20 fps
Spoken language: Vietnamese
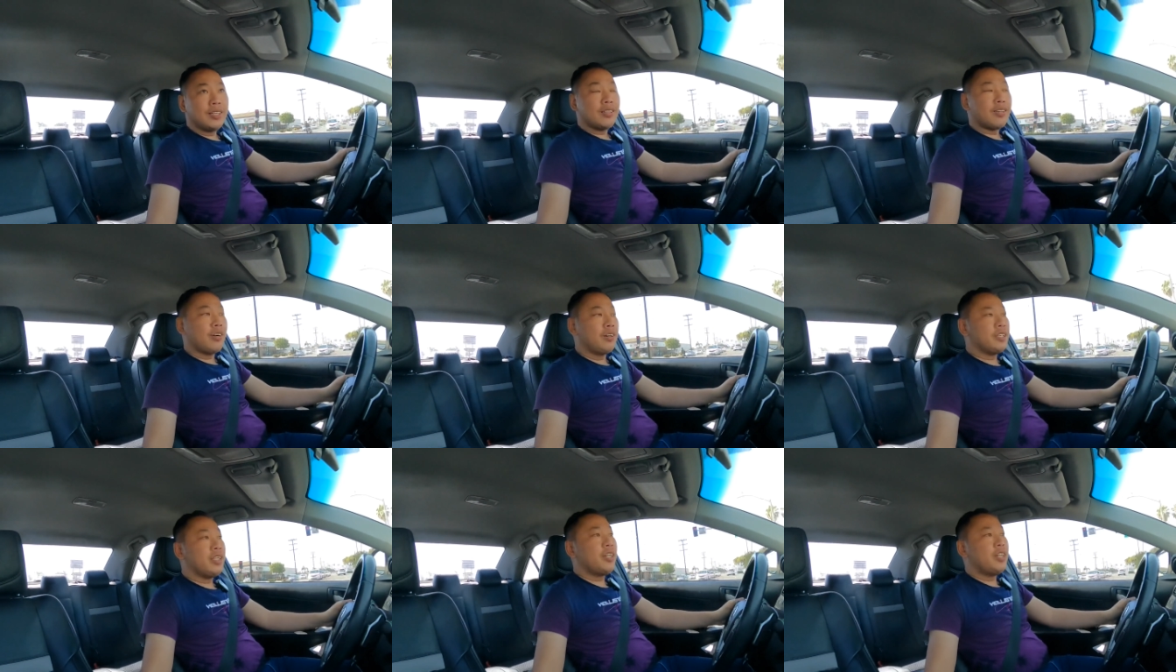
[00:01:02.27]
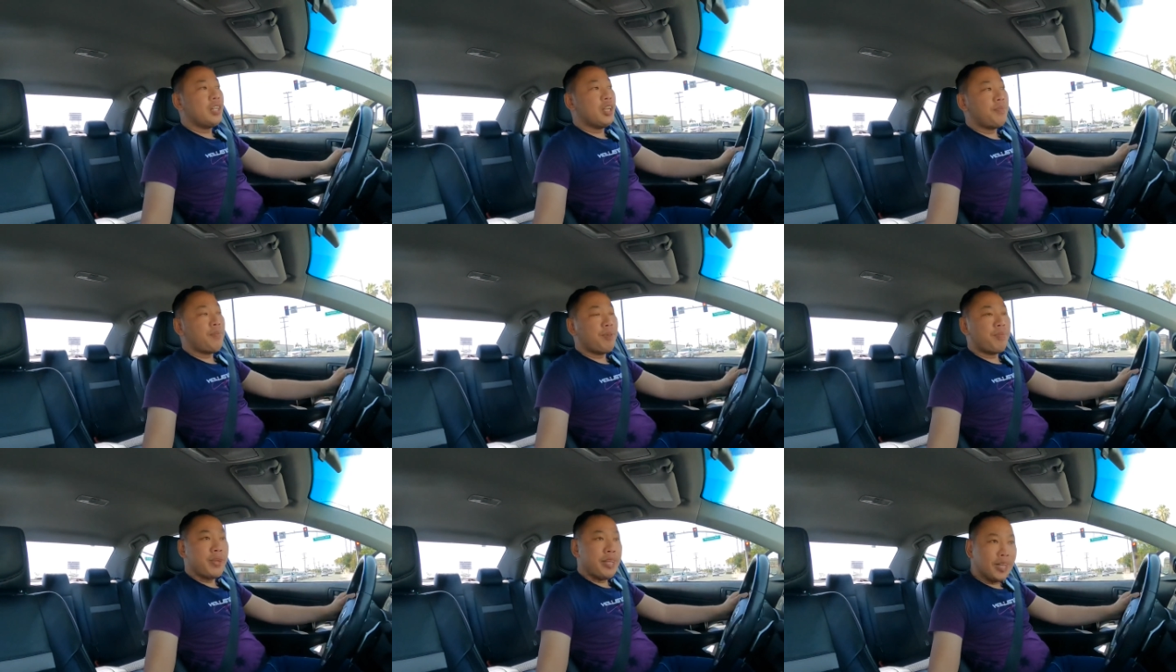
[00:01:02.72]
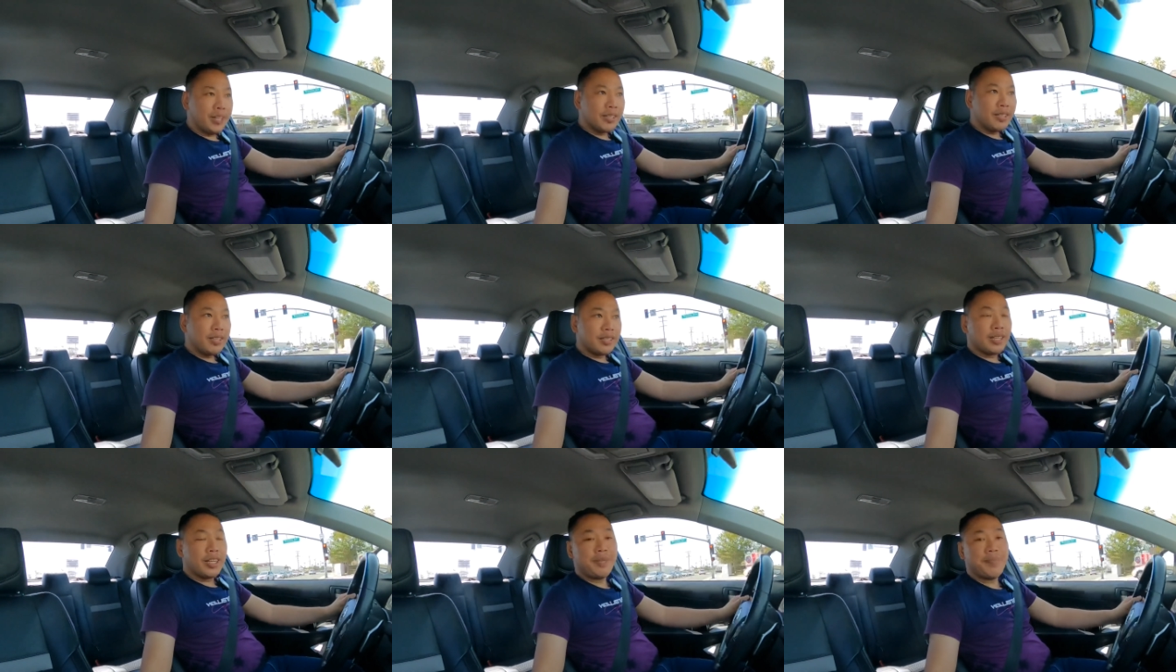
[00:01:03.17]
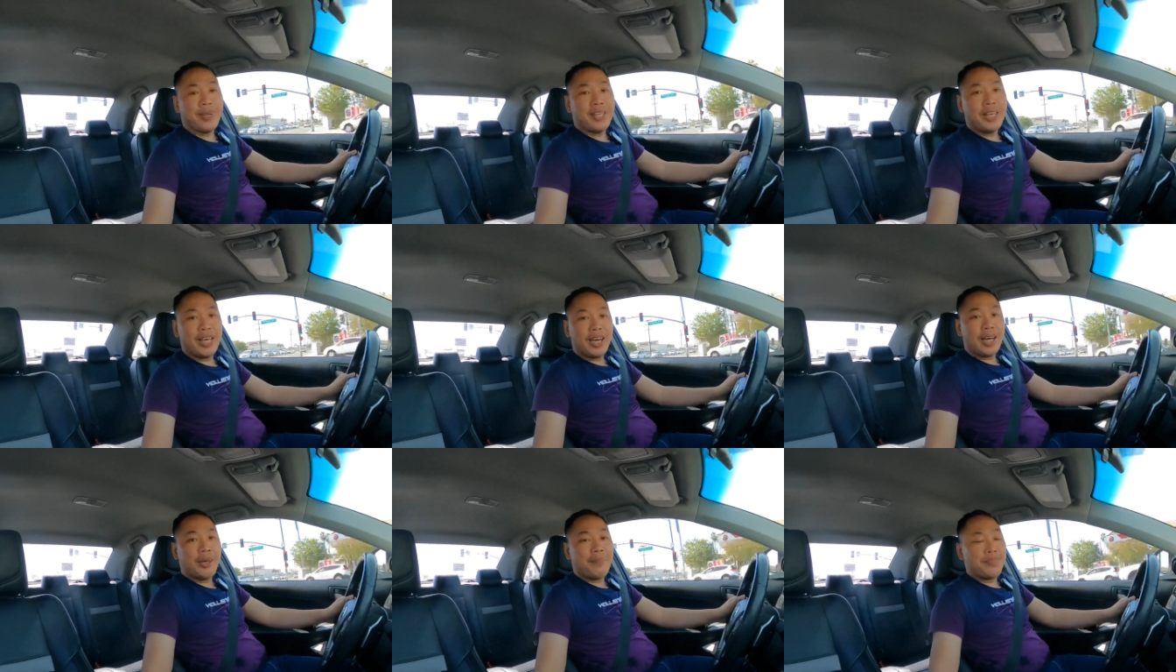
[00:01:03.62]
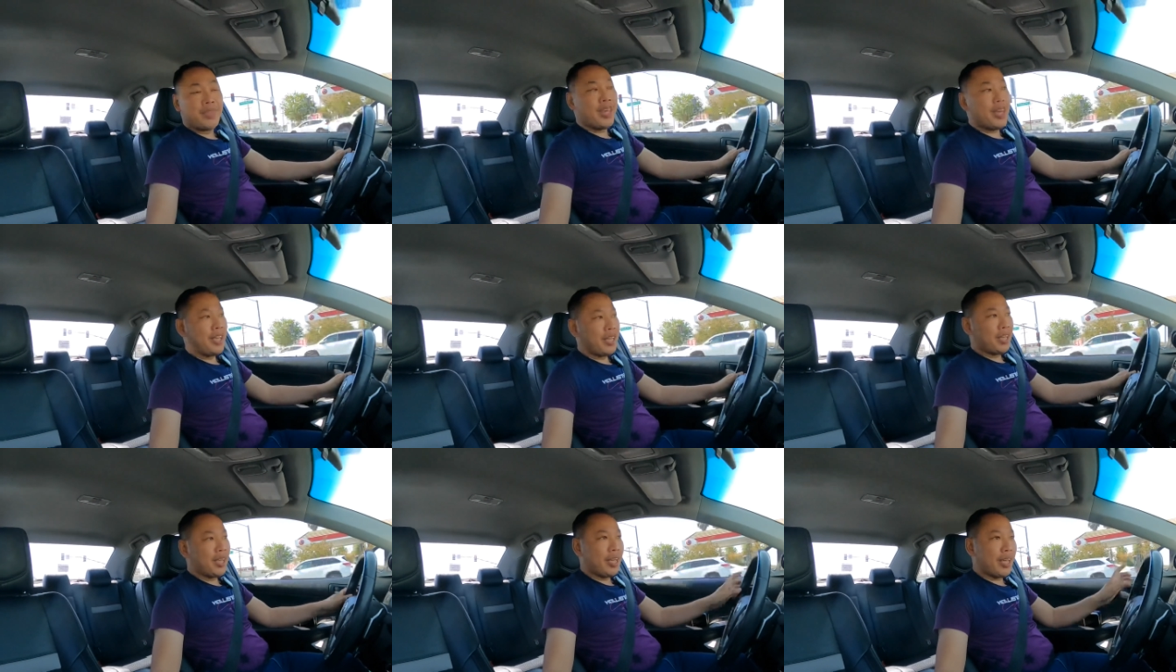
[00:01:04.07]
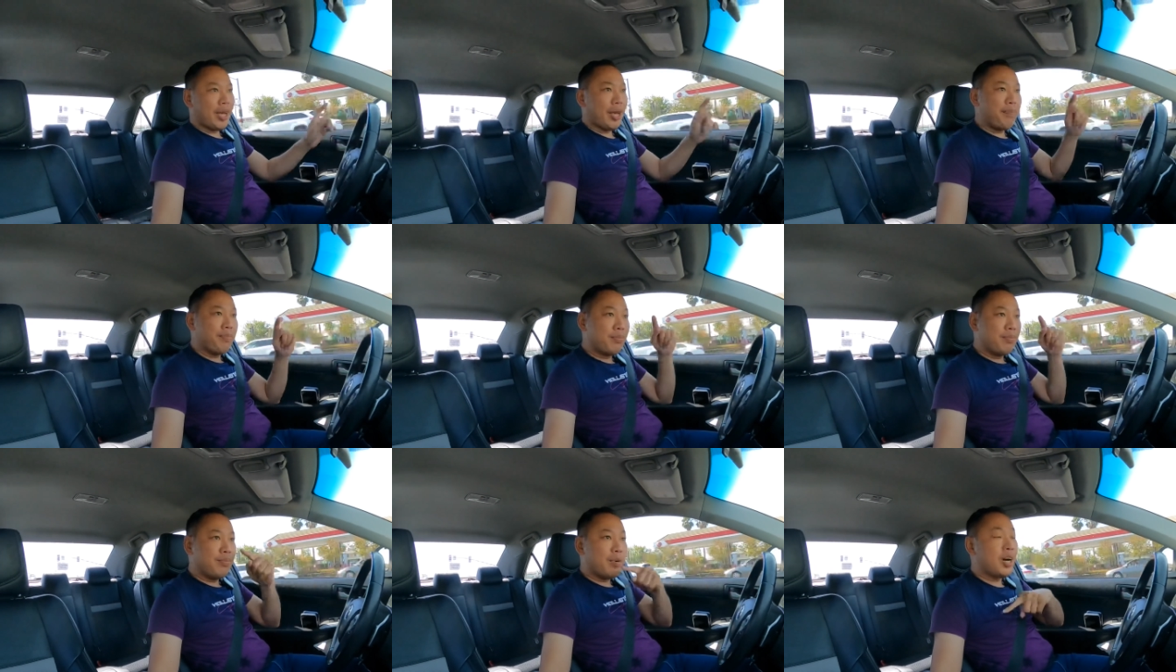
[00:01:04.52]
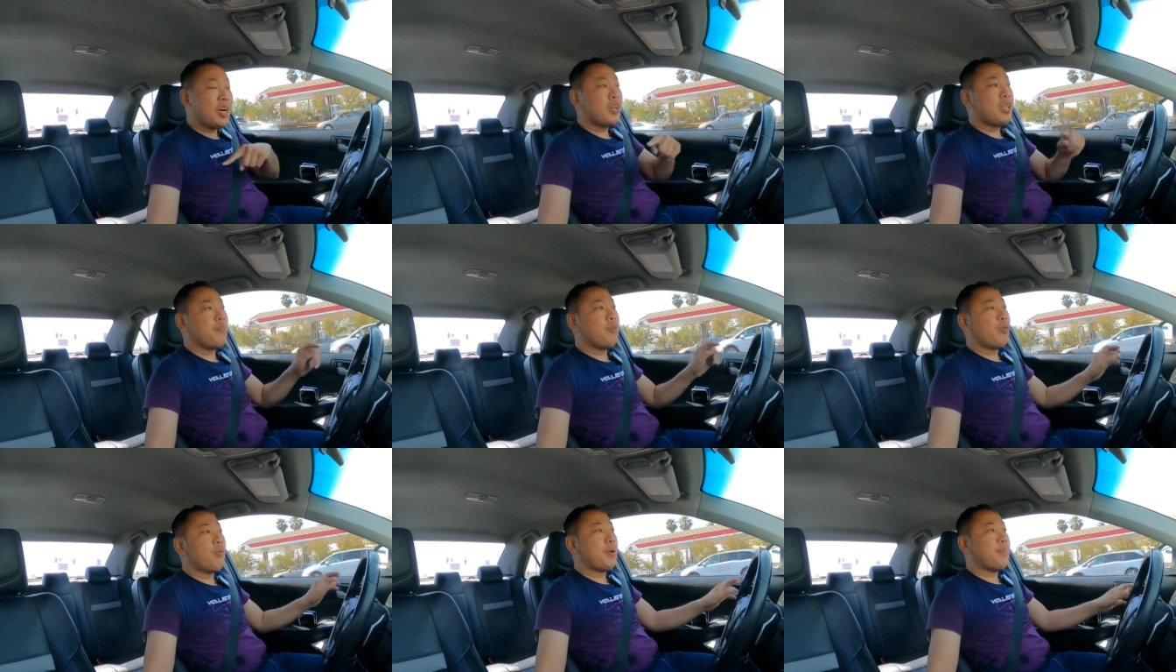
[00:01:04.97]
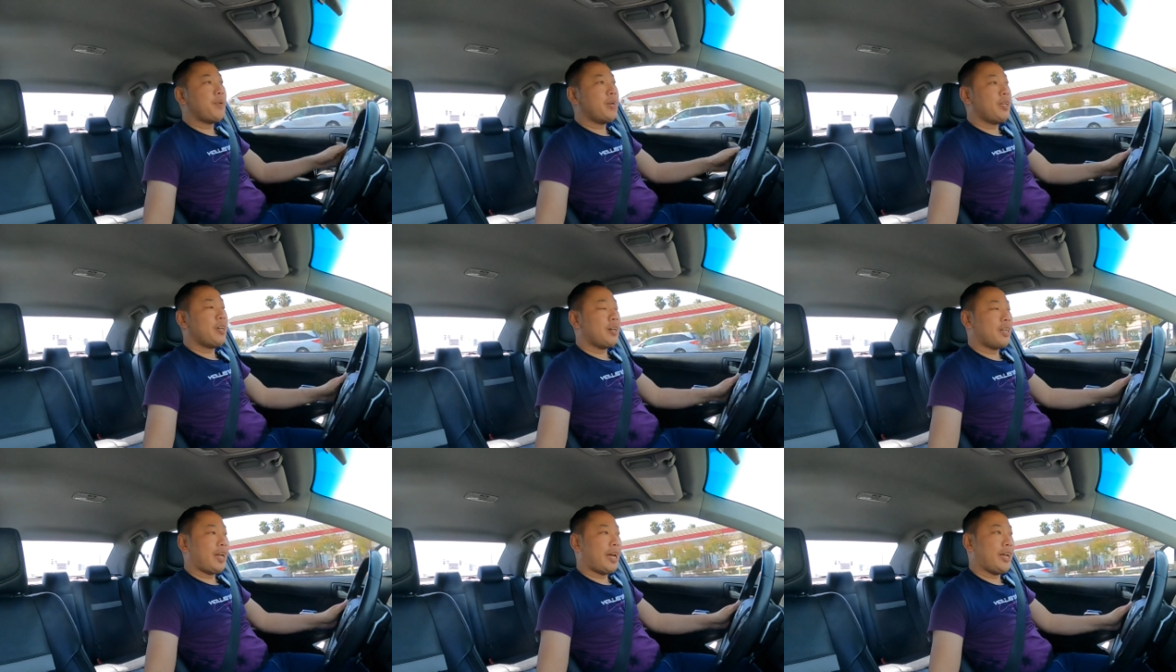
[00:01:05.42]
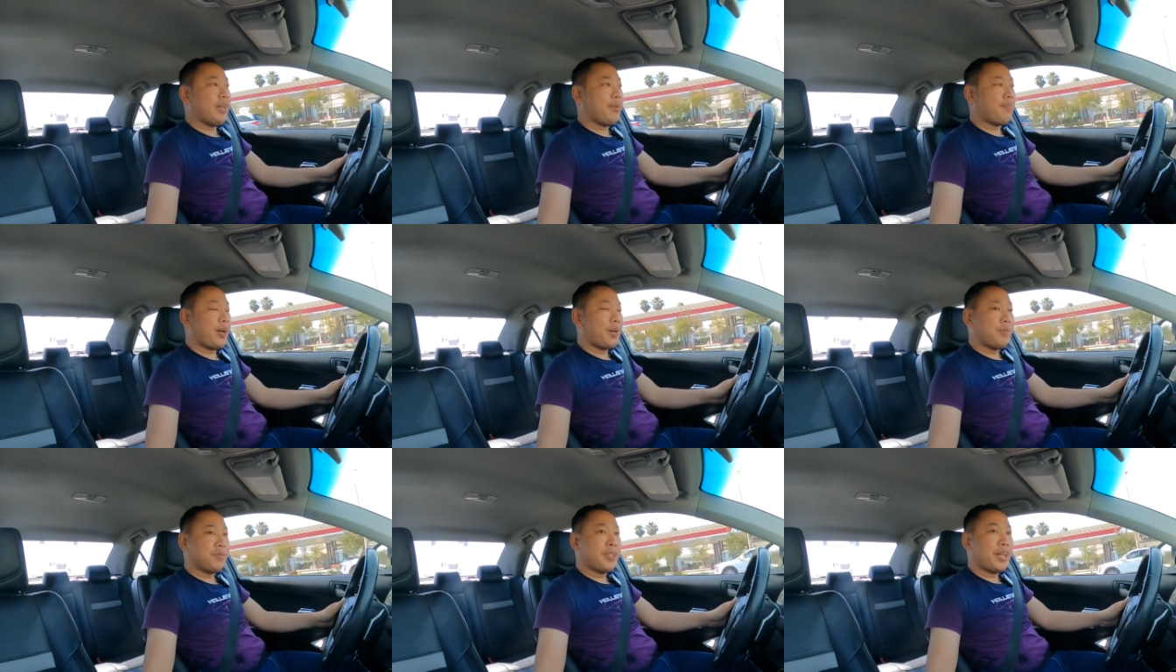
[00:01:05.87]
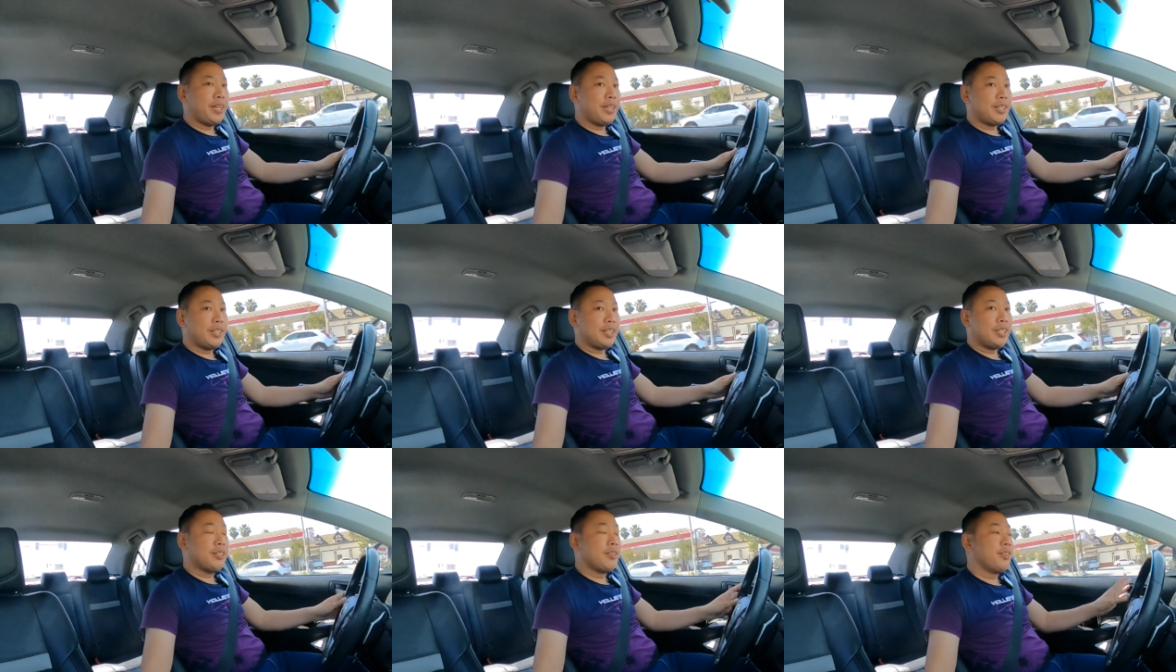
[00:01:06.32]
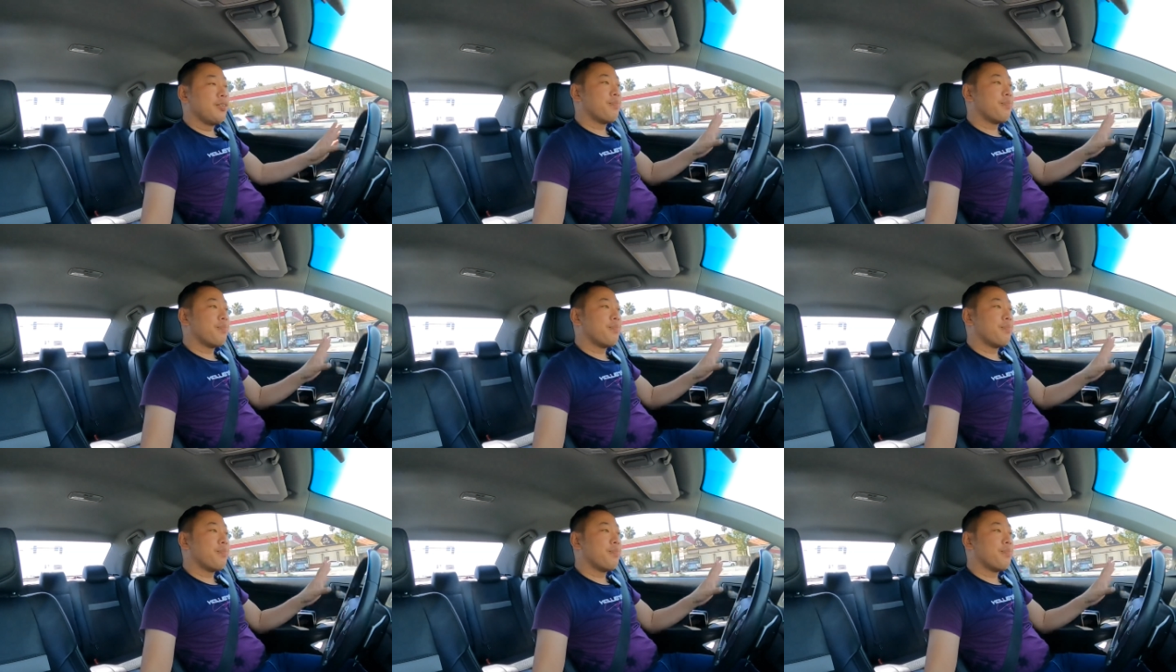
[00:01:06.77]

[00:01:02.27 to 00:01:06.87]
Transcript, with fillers: còn dư lại một miếng thì bây giờ em về em mới đi mua bánh mì hồi nãy các bạn cũng thấy rồi đó